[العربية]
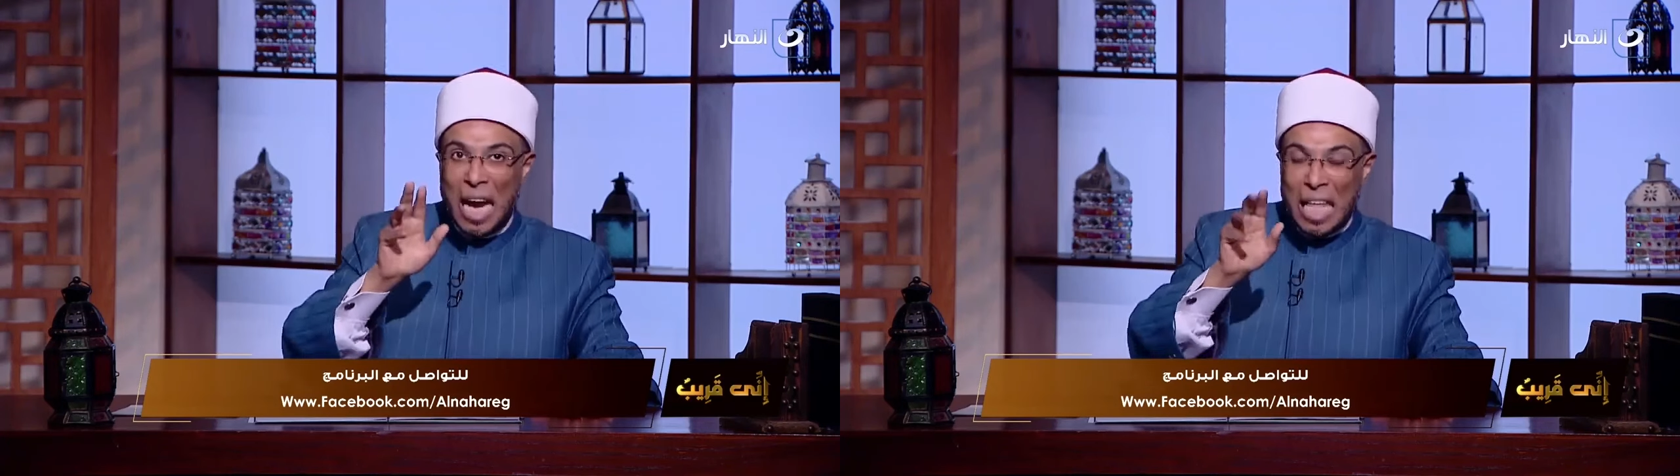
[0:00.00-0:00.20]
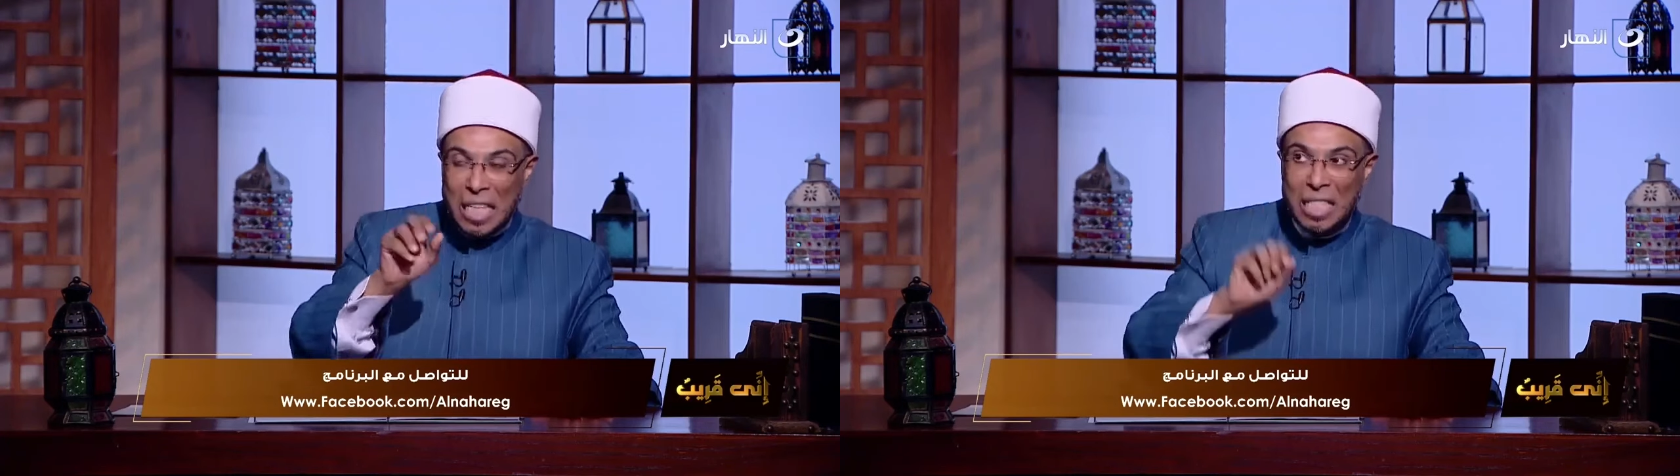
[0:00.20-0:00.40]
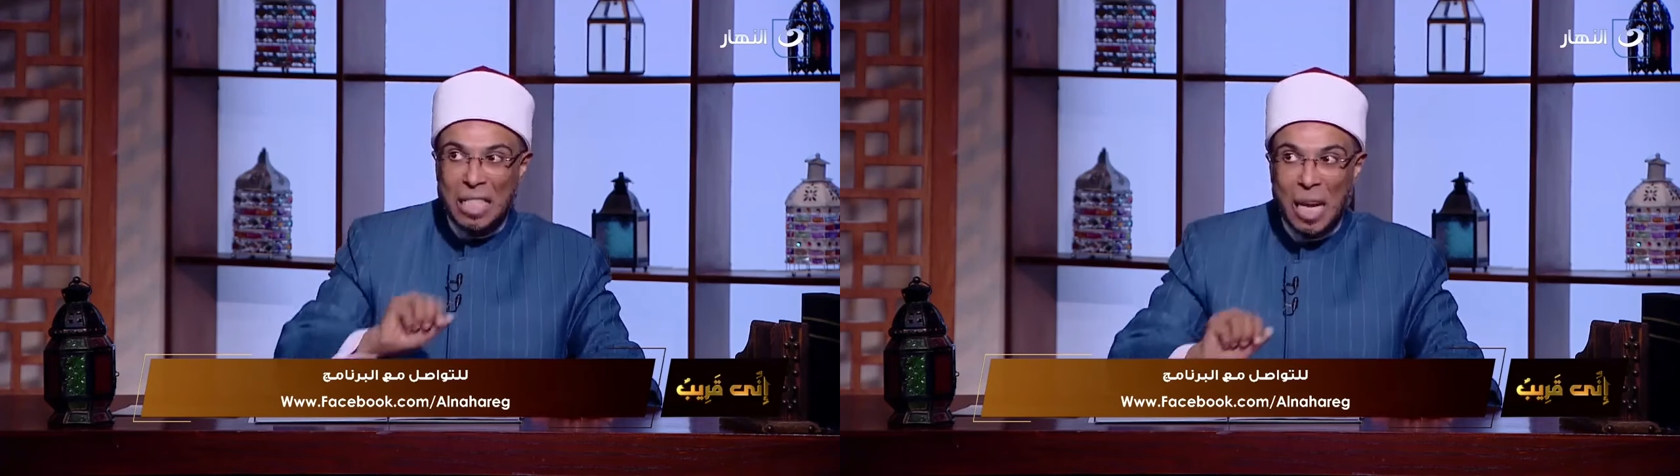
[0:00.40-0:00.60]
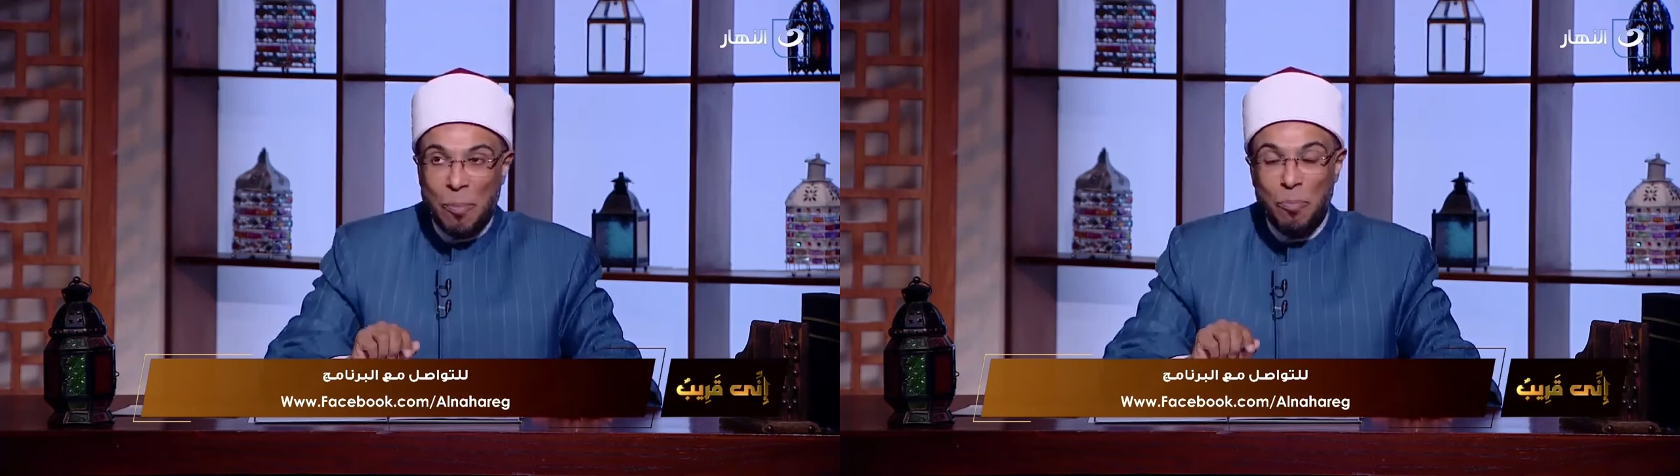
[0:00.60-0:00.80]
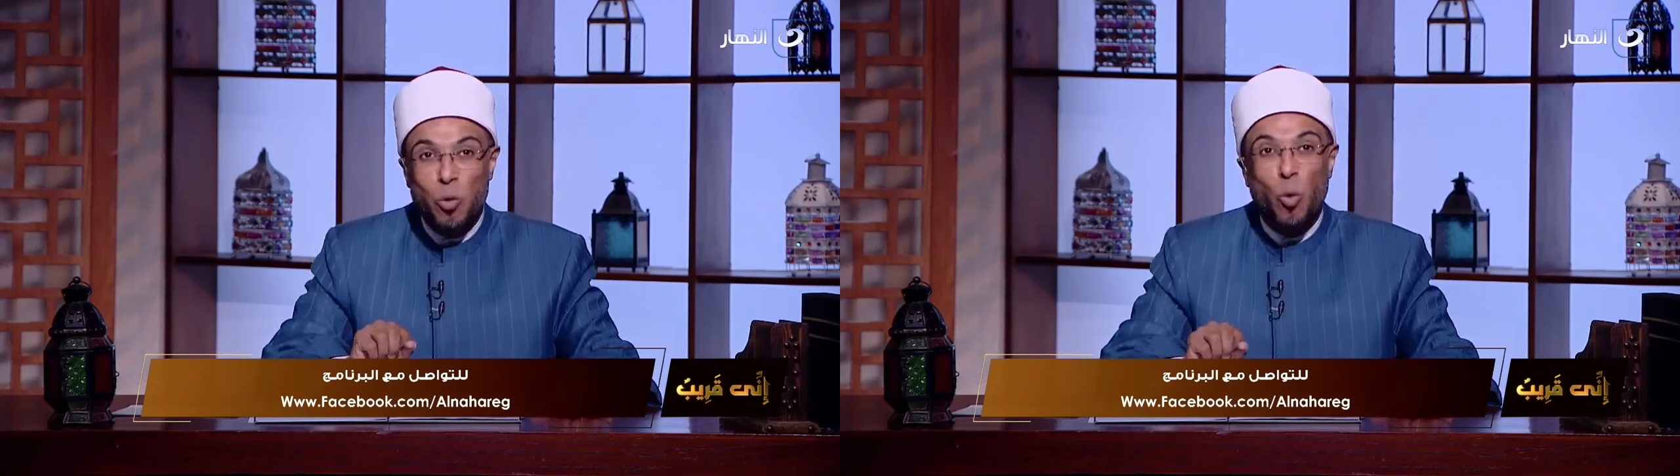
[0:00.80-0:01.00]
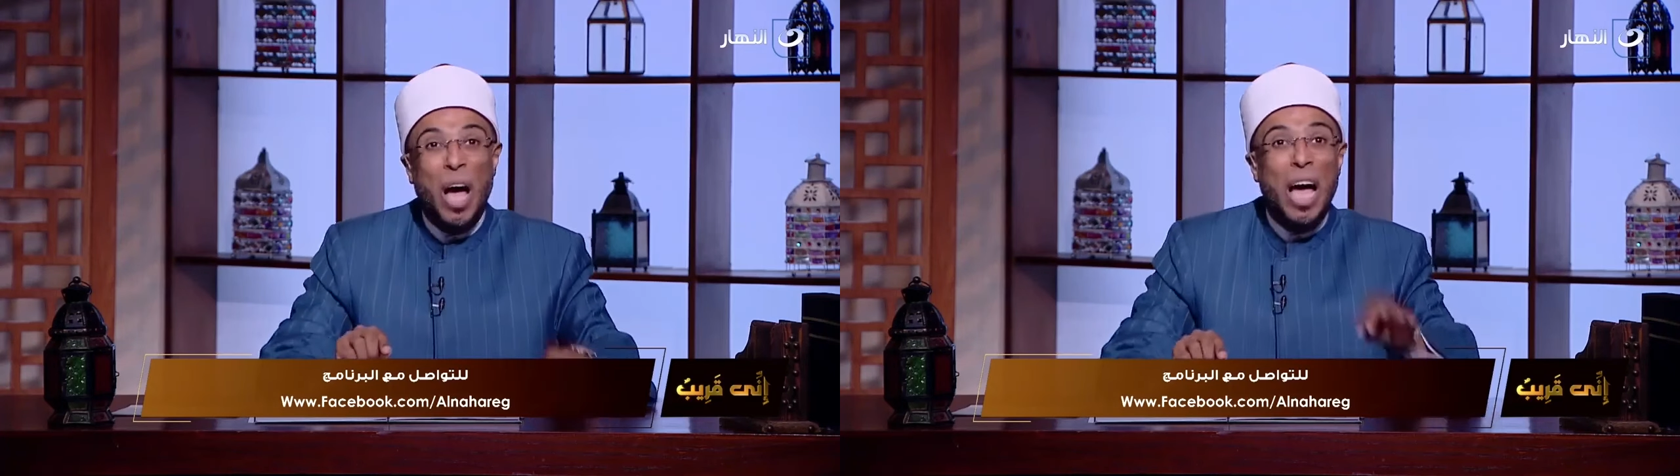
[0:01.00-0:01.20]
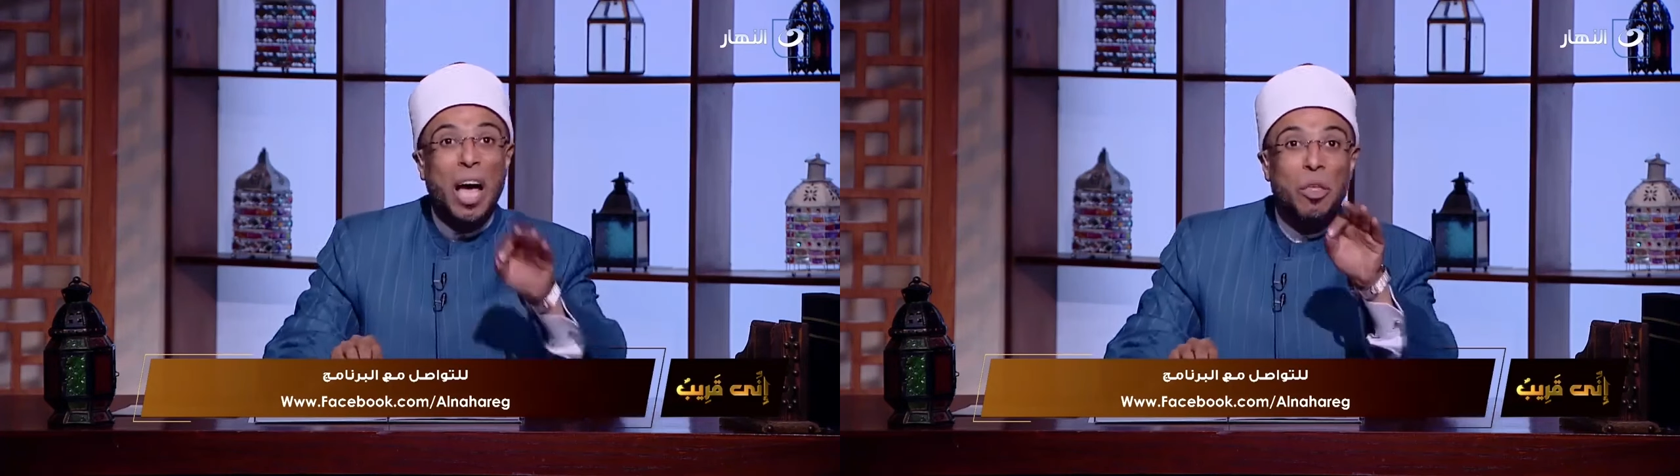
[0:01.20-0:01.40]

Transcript: عليه السلام دعاء